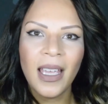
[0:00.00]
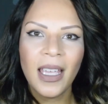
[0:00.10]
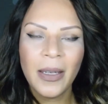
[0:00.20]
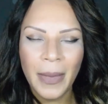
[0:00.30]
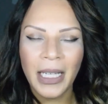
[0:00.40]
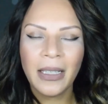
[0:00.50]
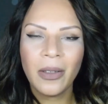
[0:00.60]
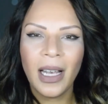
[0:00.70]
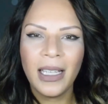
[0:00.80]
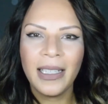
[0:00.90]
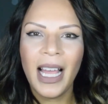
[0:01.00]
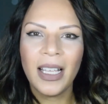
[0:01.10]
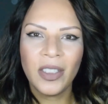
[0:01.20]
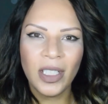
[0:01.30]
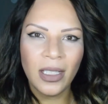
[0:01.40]
e uma
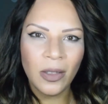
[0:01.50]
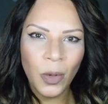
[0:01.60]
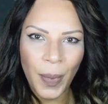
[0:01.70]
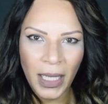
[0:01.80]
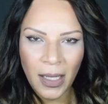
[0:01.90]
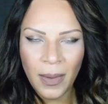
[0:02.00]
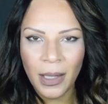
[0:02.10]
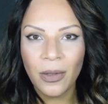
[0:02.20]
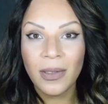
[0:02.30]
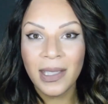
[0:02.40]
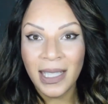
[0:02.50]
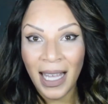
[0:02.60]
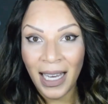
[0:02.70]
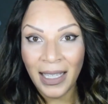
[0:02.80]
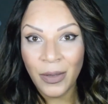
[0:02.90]
naturalidade no perímetro se
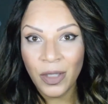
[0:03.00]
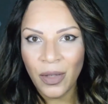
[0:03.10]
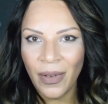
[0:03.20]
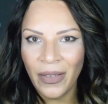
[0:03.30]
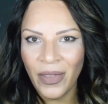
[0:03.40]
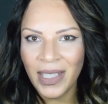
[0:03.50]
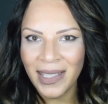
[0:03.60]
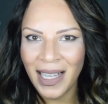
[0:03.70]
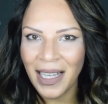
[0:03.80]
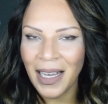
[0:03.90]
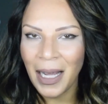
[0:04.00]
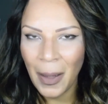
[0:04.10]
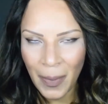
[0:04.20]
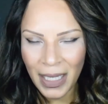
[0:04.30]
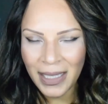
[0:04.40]
ela não estiver fixada na
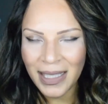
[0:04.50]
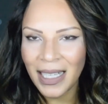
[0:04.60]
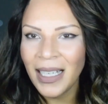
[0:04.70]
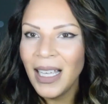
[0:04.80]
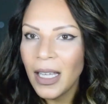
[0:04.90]
cabeça.